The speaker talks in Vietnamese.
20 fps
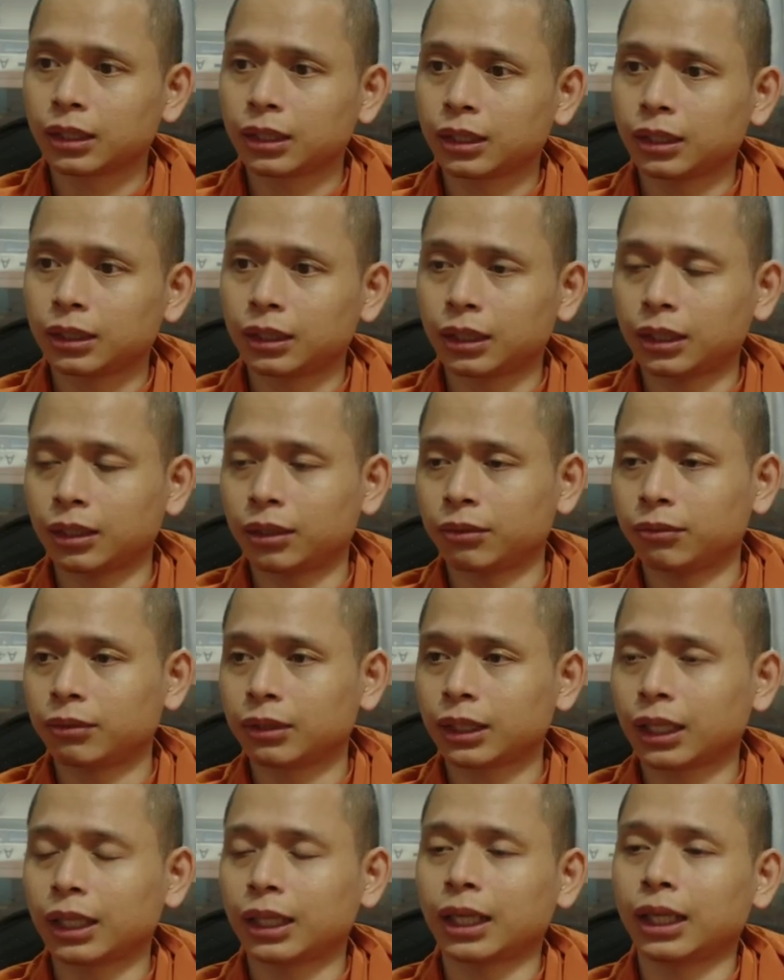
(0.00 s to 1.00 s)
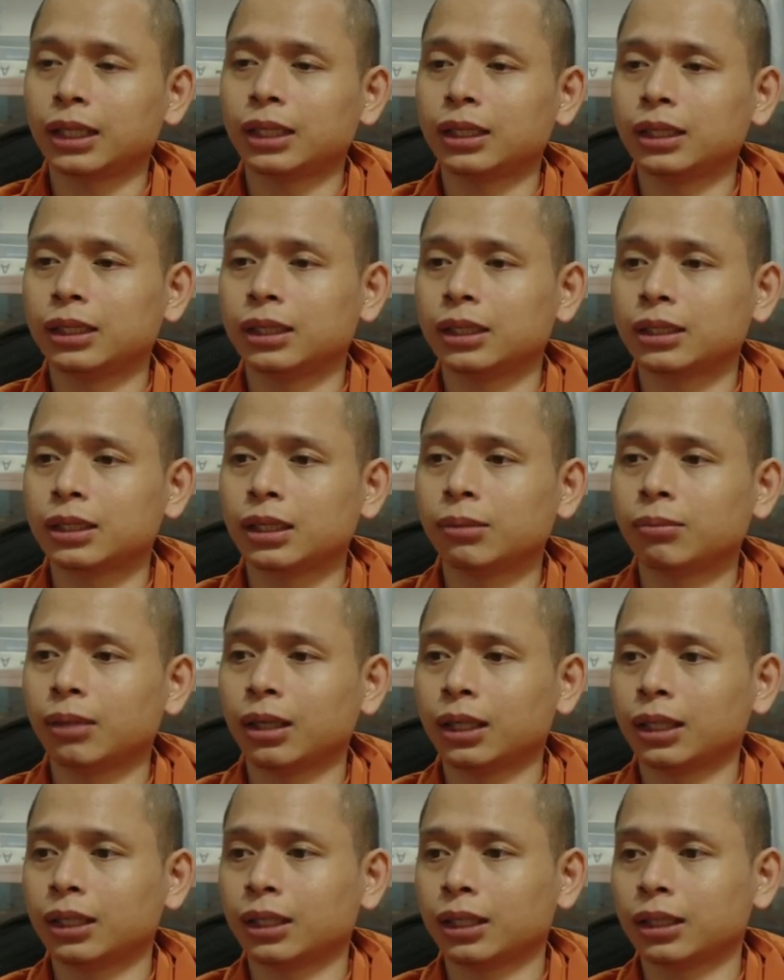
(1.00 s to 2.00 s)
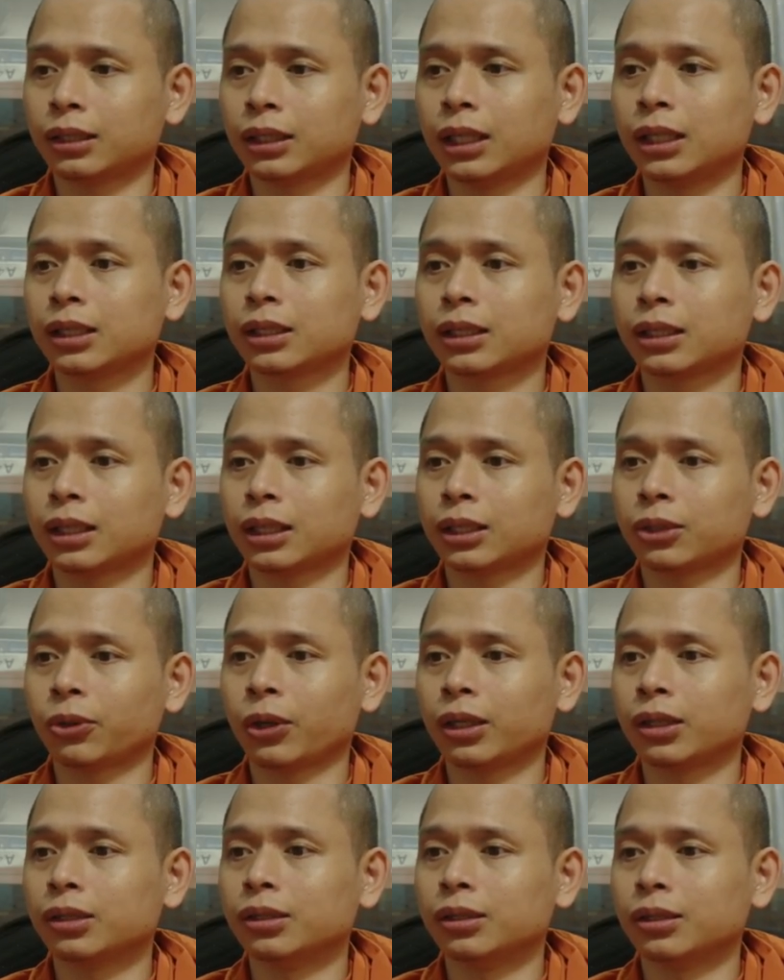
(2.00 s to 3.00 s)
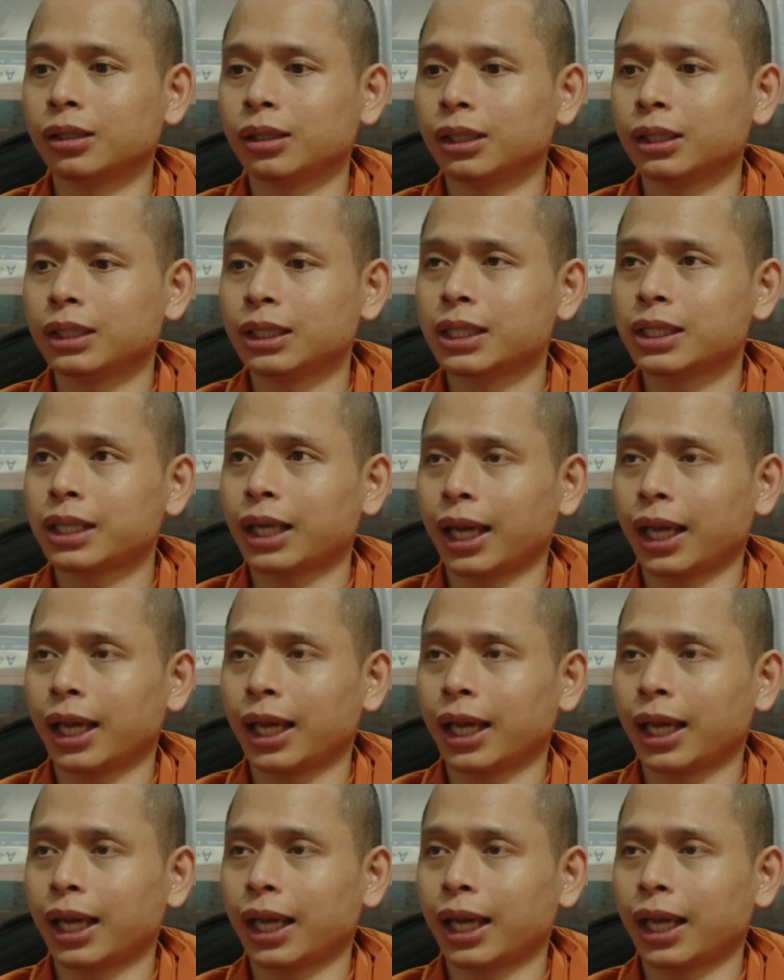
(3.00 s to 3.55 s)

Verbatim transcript: Dạ, vấn đề này thì xin mời à, Đại Đức à, Tuệ Tường à, chia sẻ.